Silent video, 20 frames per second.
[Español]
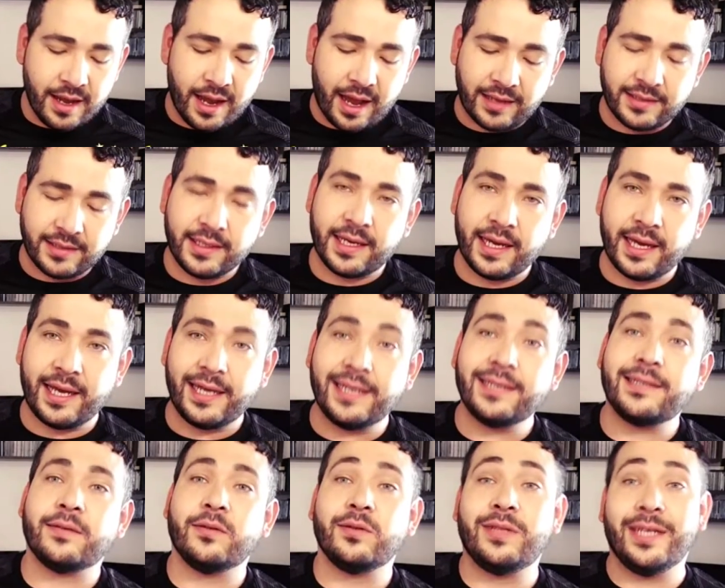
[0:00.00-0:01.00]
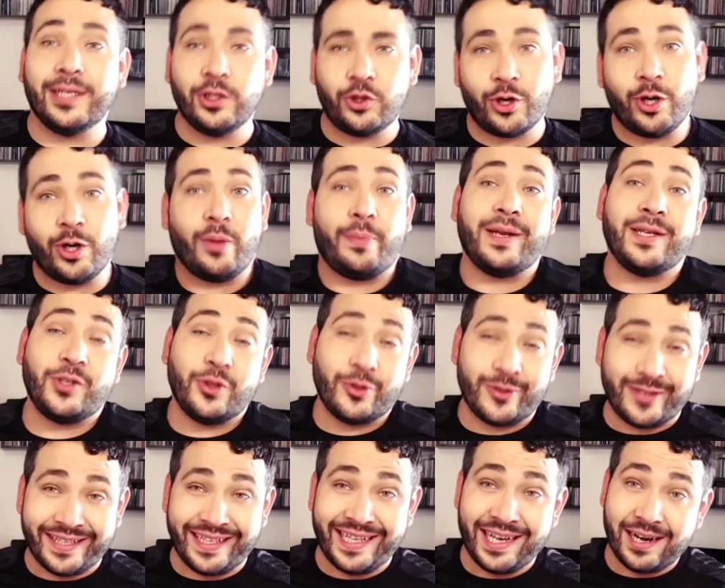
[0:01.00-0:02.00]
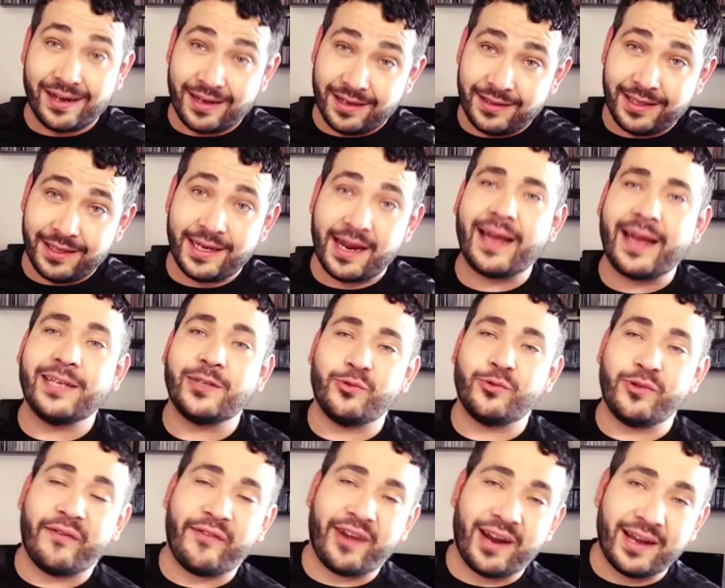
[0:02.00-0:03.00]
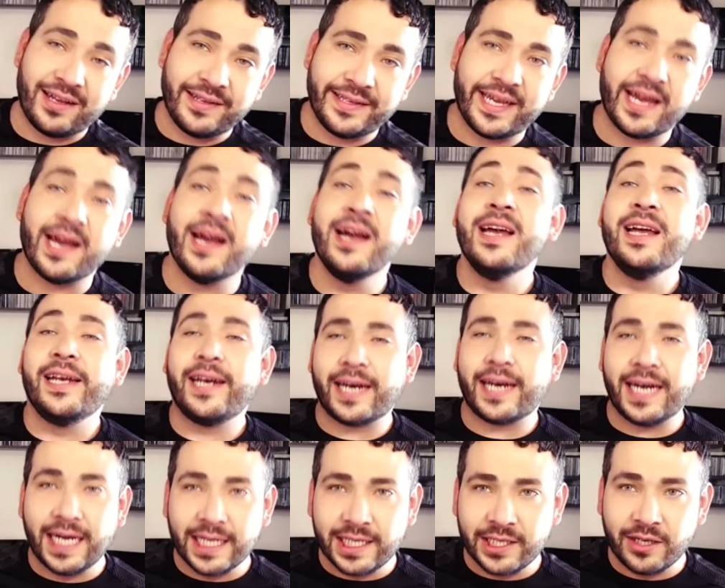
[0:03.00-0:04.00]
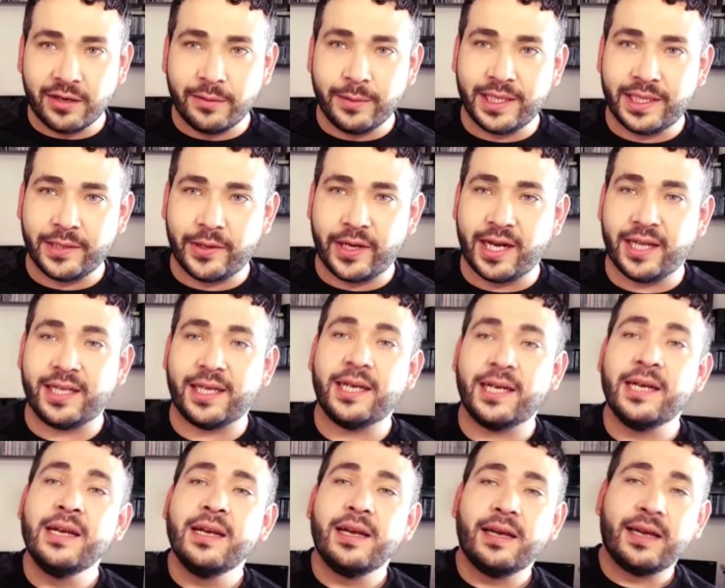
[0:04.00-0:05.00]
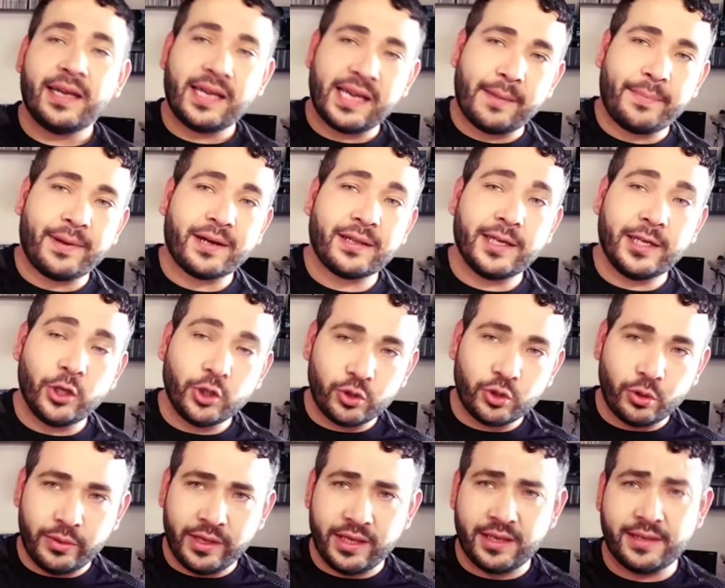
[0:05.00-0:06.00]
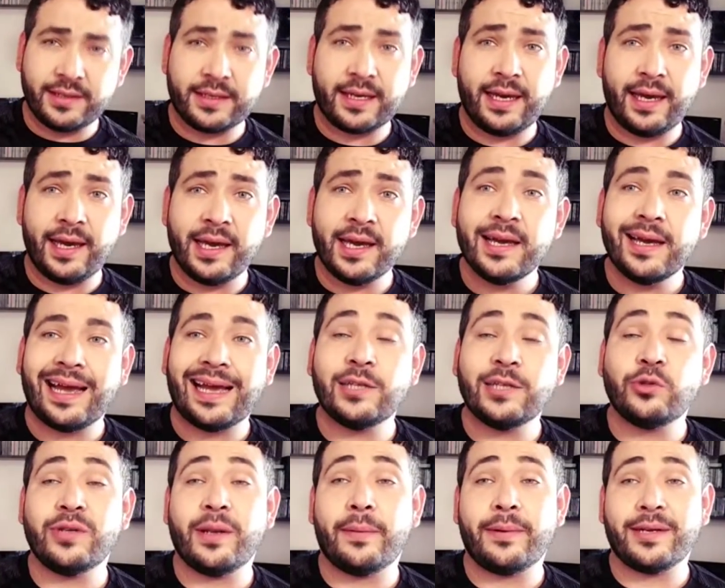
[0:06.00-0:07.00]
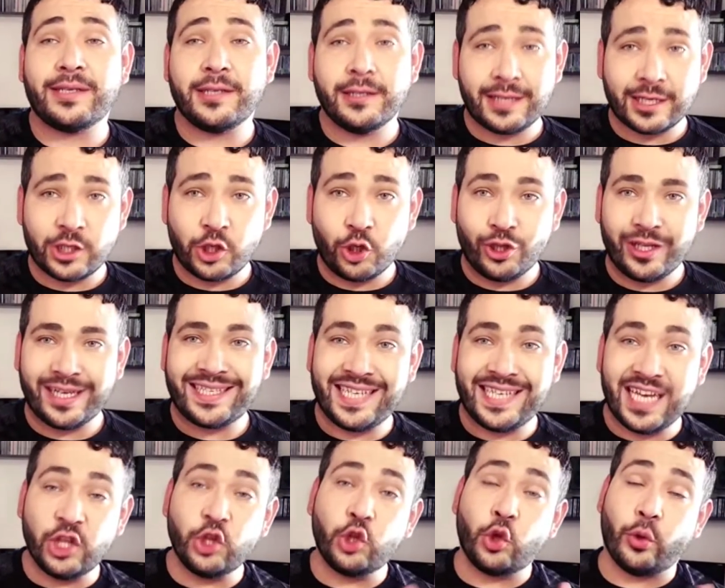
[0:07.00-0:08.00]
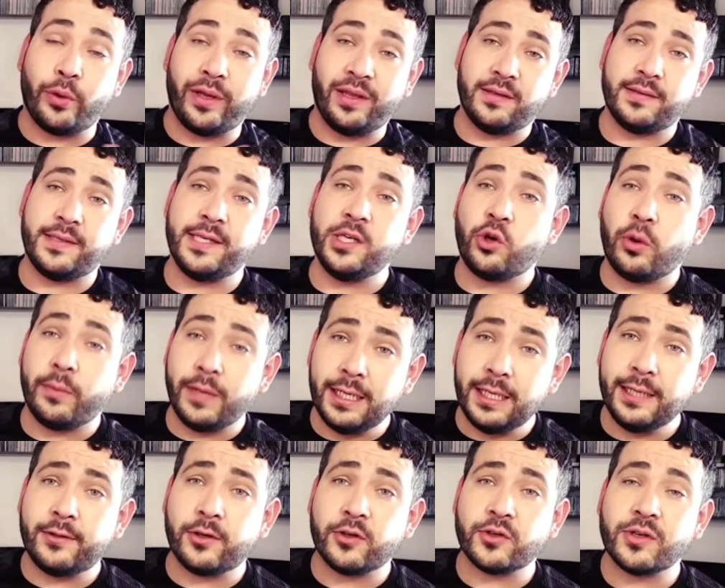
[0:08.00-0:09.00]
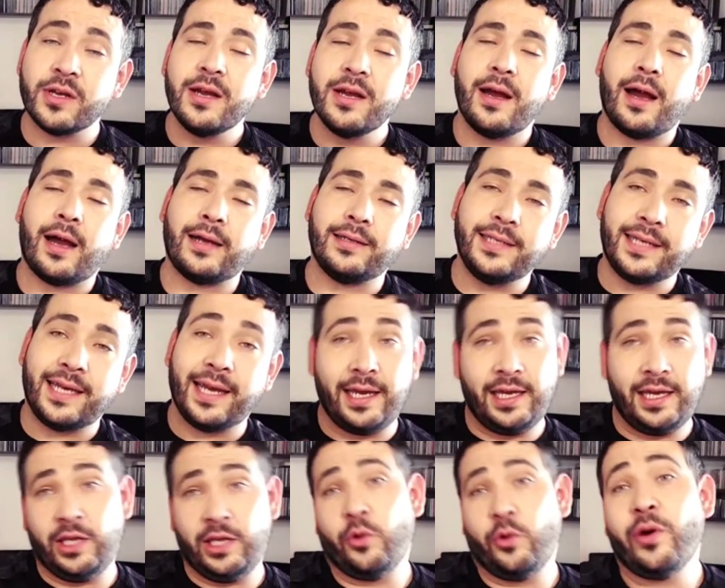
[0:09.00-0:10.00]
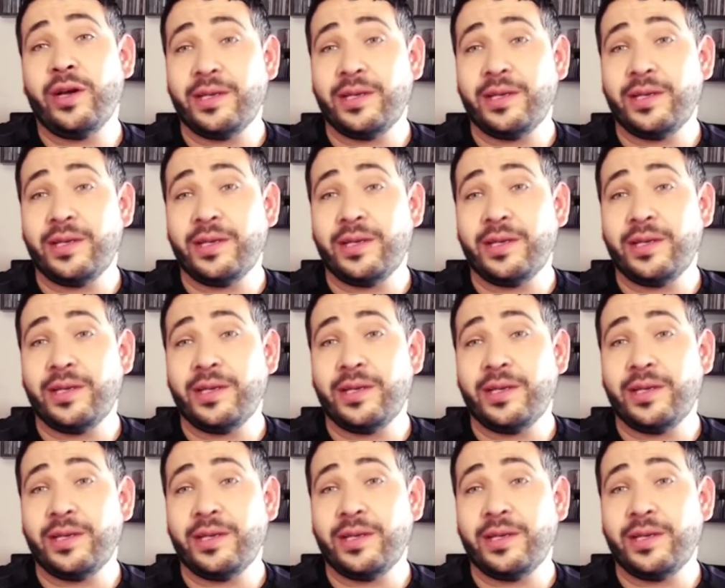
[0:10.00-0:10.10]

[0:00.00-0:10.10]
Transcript: Así que es dentro de los precios de Argentina, es una fragancia relativamente barata. Y aparte no te olvides que es una presentación de 125 mililitros, así que no